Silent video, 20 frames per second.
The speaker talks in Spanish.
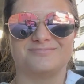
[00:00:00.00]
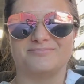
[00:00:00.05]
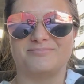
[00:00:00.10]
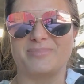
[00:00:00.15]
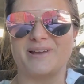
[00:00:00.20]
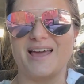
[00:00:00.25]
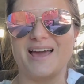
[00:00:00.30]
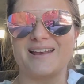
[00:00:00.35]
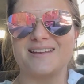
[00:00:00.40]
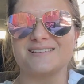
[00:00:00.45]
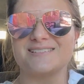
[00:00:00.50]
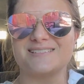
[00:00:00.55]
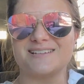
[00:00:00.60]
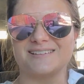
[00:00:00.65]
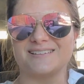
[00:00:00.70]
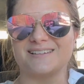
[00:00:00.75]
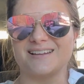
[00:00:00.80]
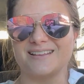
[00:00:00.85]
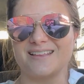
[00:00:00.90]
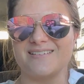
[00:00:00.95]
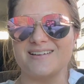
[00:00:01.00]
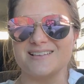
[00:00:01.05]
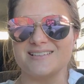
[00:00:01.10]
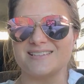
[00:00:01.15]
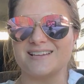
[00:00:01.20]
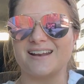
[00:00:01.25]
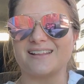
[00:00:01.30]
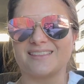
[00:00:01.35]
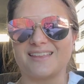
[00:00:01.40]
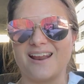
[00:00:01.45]
planes tratar de
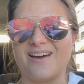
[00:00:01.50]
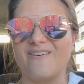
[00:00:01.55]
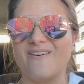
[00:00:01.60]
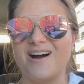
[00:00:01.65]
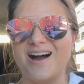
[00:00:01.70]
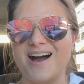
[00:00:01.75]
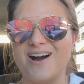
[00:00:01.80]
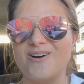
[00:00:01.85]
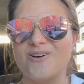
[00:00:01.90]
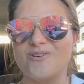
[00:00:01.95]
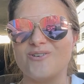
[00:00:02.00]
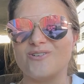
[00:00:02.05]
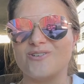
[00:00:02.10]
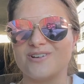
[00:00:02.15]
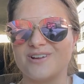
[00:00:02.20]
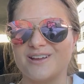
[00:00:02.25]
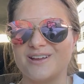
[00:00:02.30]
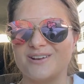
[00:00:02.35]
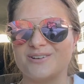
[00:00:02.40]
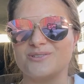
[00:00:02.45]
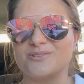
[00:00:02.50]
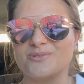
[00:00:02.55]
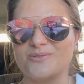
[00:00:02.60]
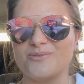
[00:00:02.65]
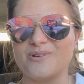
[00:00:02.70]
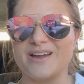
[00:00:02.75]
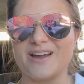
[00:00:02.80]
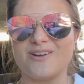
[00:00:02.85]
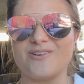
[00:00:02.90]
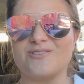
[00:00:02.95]
avanzar trabajo en los
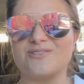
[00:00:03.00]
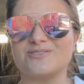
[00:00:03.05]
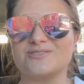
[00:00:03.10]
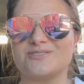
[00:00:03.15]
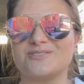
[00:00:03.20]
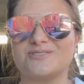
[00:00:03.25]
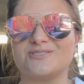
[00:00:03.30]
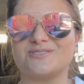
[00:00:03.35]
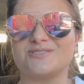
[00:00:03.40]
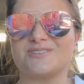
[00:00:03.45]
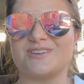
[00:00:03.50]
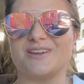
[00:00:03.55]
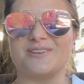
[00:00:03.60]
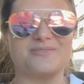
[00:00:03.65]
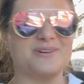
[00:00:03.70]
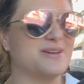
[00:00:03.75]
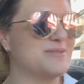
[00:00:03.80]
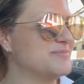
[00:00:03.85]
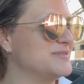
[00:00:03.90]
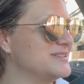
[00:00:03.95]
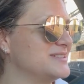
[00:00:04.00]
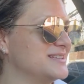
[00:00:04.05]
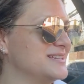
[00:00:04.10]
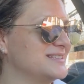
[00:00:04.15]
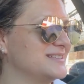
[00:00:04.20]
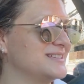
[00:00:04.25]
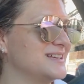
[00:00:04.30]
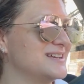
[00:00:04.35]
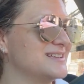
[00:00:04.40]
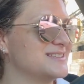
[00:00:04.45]
huecos que no hay
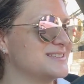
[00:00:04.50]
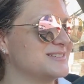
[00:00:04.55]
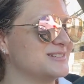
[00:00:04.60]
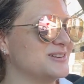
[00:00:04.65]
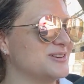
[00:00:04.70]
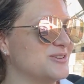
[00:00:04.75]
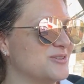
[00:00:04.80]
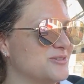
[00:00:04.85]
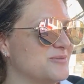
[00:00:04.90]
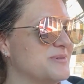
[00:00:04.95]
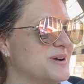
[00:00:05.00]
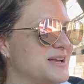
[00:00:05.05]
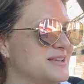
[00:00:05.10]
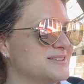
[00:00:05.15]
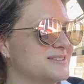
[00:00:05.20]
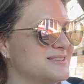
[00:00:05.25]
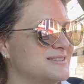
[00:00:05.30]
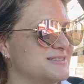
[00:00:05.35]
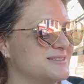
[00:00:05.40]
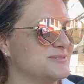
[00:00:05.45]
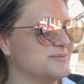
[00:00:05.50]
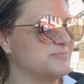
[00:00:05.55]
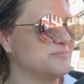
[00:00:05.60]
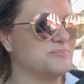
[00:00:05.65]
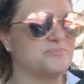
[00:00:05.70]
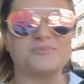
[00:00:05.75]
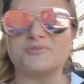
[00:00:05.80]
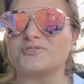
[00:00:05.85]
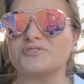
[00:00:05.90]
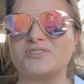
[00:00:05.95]
visitas lo más
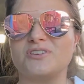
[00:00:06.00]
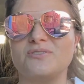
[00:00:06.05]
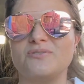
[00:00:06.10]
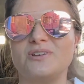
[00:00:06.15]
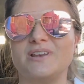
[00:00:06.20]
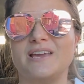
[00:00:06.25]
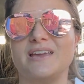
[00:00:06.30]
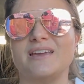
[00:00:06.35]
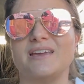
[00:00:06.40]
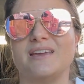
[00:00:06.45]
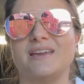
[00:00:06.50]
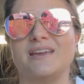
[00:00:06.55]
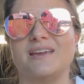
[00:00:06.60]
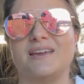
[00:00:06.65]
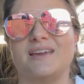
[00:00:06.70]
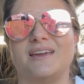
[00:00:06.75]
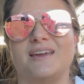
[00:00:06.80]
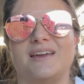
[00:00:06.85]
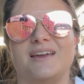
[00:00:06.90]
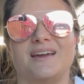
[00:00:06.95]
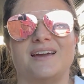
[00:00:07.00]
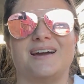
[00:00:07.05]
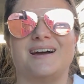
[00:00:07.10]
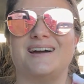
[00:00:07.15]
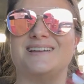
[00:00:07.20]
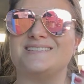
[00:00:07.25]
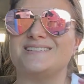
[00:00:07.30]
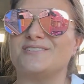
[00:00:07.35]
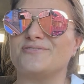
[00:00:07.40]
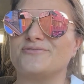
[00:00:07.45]
posible.
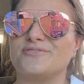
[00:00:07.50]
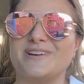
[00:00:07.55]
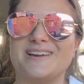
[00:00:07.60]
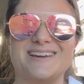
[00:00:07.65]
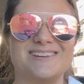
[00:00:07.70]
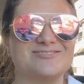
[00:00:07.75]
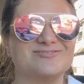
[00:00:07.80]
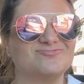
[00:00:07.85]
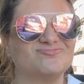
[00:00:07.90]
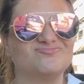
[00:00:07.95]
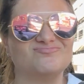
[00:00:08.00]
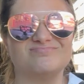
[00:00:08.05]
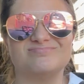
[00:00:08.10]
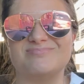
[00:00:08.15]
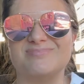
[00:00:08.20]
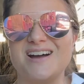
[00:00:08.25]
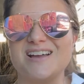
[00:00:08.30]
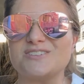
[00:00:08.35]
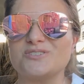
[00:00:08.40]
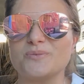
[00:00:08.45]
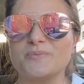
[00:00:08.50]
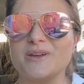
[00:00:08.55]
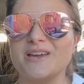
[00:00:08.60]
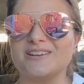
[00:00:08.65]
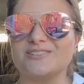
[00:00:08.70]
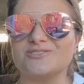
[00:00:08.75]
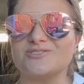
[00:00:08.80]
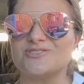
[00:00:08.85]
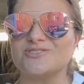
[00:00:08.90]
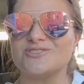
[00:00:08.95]
Ayer fue más o
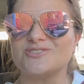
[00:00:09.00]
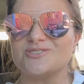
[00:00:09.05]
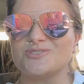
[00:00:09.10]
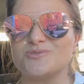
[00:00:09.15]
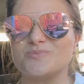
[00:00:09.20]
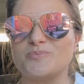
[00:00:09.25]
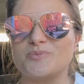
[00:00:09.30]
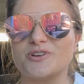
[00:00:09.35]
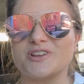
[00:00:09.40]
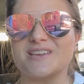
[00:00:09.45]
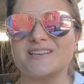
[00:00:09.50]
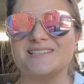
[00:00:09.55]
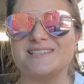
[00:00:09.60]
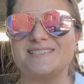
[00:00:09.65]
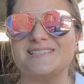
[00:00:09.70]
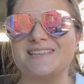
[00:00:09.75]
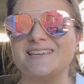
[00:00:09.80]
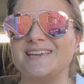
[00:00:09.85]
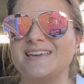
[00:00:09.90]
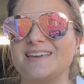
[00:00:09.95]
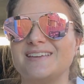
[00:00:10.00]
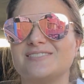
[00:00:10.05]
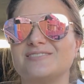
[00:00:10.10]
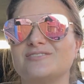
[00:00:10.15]
menos, porque sí,